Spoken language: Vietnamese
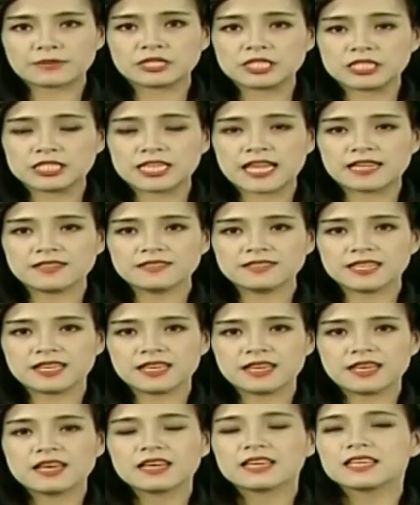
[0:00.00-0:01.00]
hướng đến,
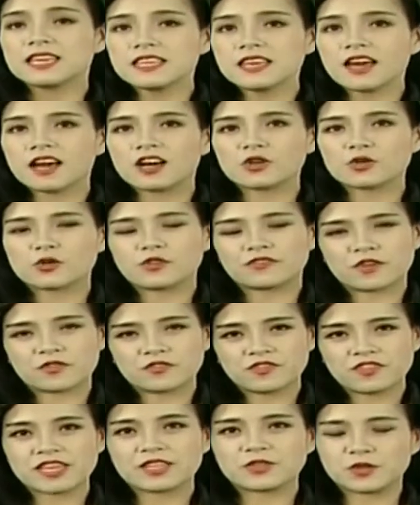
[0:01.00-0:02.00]
ghi nhận của phóng
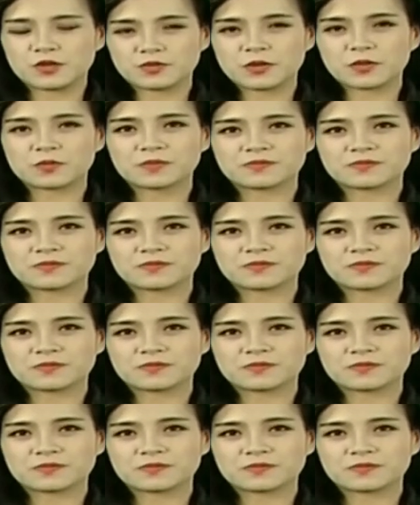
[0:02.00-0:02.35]
viên chuyên mục.